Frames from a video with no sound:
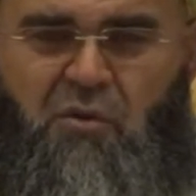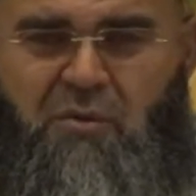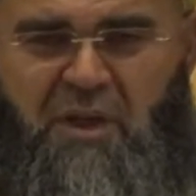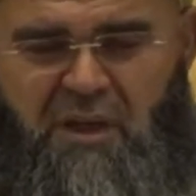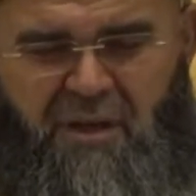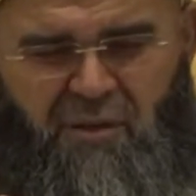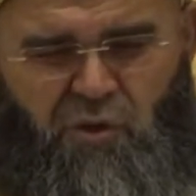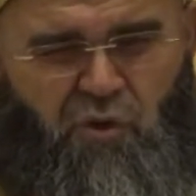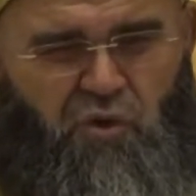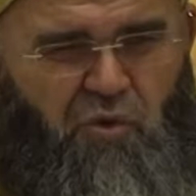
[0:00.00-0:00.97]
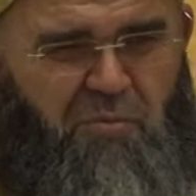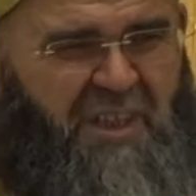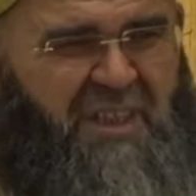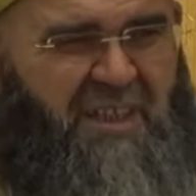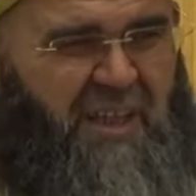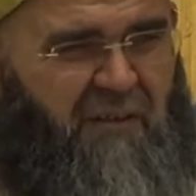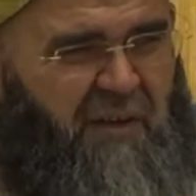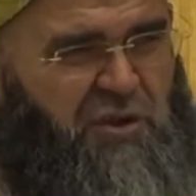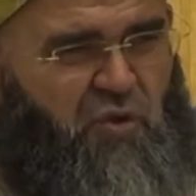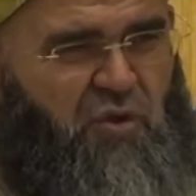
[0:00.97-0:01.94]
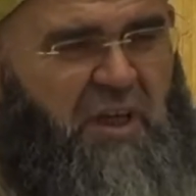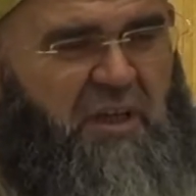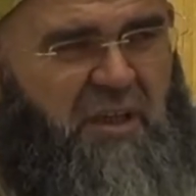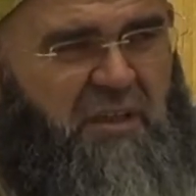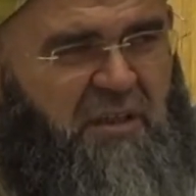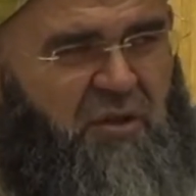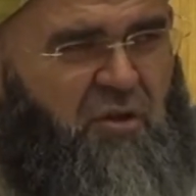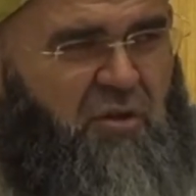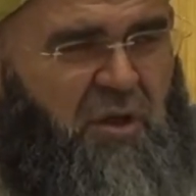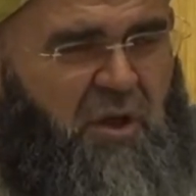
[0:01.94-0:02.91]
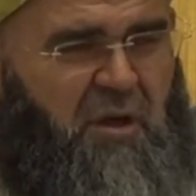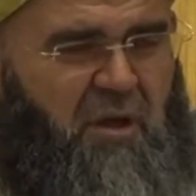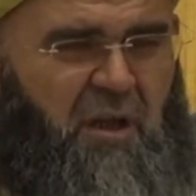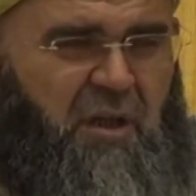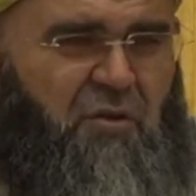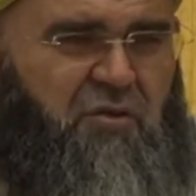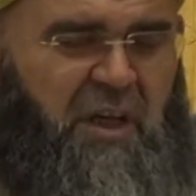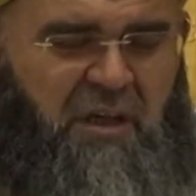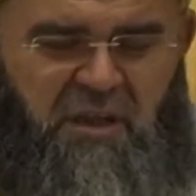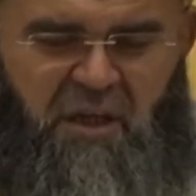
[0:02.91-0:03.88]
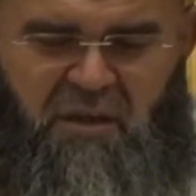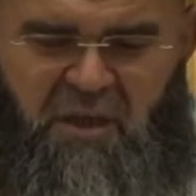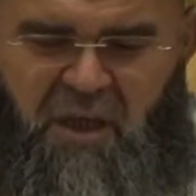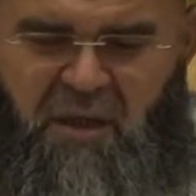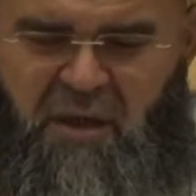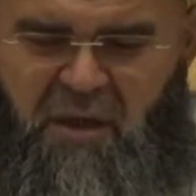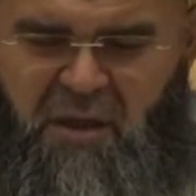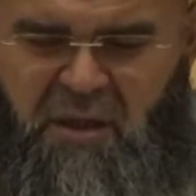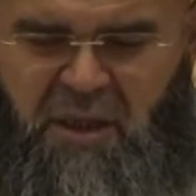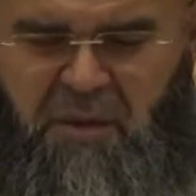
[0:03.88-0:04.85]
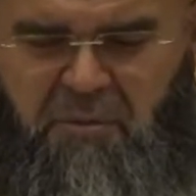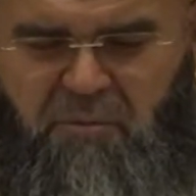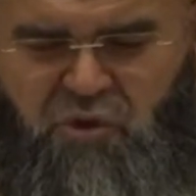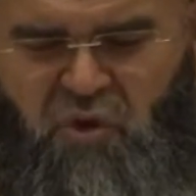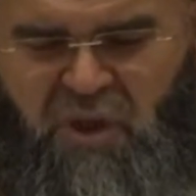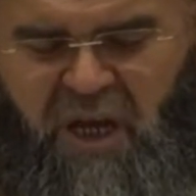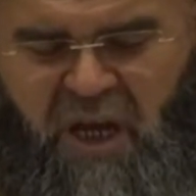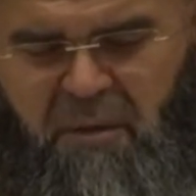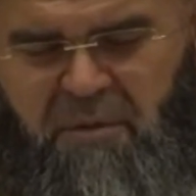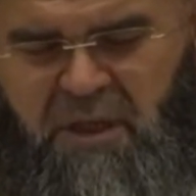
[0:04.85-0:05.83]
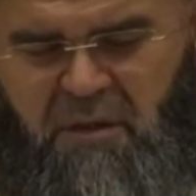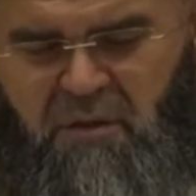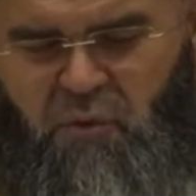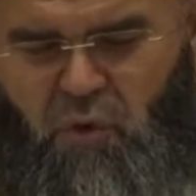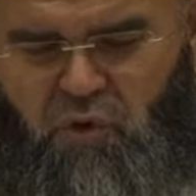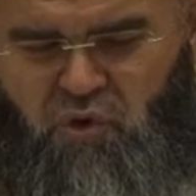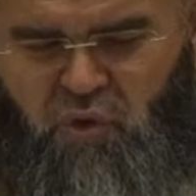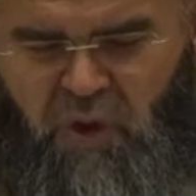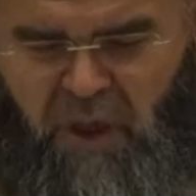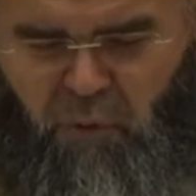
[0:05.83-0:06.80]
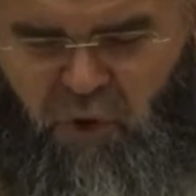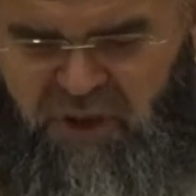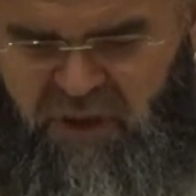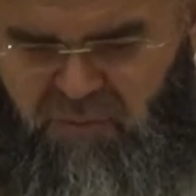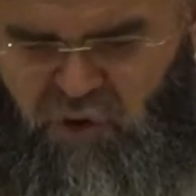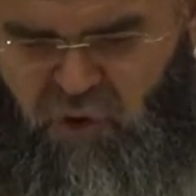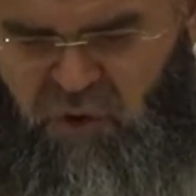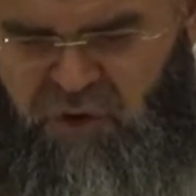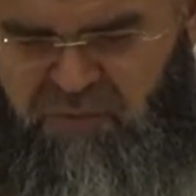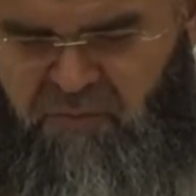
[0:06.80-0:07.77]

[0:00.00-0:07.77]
e, kötü bitkiler varsa onları getiriyor. Allahu Teala'nın yanında ne yapılmış oluyor? Habil'in koçu kabul edilmiş oluyor.